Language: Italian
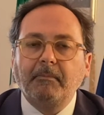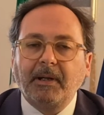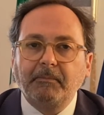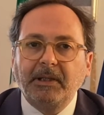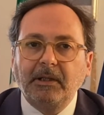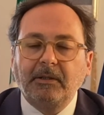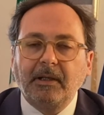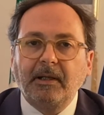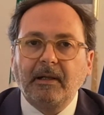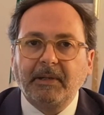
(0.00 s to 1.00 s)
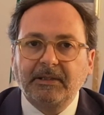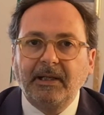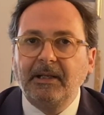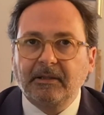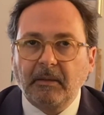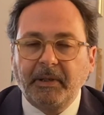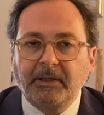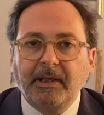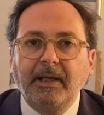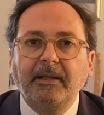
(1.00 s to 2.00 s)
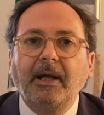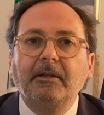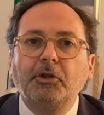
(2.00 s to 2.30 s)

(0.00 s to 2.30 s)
mettete la mascherina, sapete che dal